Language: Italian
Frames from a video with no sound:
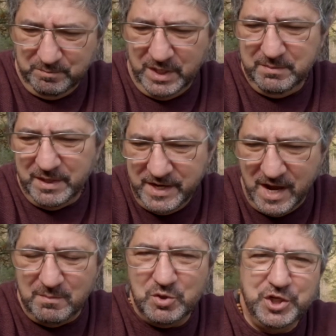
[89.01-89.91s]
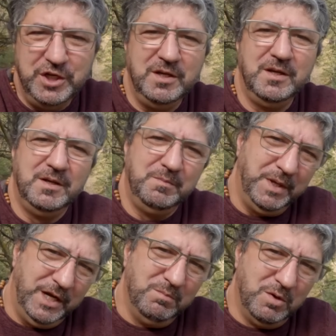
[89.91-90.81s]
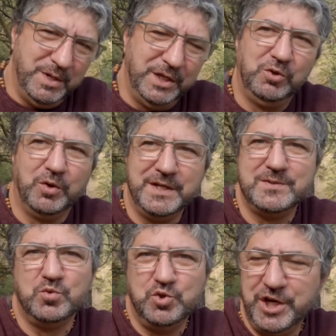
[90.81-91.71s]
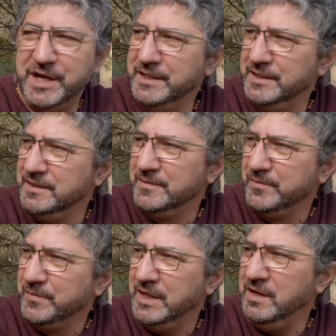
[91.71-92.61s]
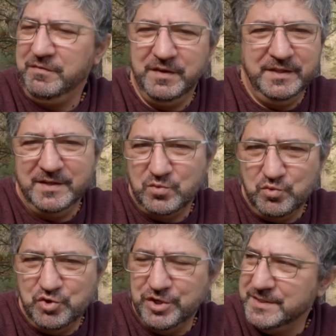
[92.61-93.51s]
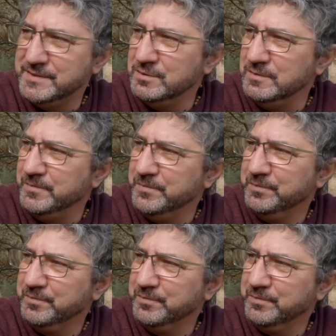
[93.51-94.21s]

prepariamoci per il momento che succede e in effetti è successo.